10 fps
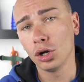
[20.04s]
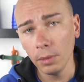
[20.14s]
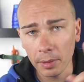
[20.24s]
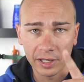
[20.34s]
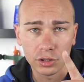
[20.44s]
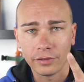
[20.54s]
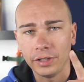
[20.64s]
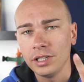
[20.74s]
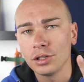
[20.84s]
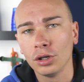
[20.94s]
Come abbiamo già
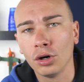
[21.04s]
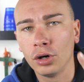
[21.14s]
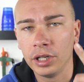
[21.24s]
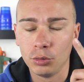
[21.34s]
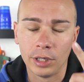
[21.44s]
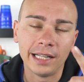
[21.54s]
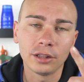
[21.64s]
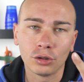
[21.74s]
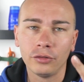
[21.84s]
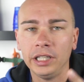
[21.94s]
visto in un
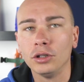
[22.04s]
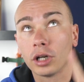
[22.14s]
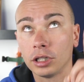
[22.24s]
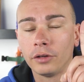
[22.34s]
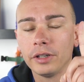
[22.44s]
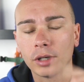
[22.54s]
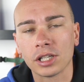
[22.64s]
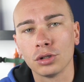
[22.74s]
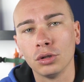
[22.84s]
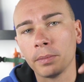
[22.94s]
altro video che trovi qua
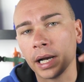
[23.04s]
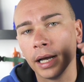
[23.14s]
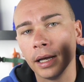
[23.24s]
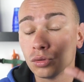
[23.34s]
sopra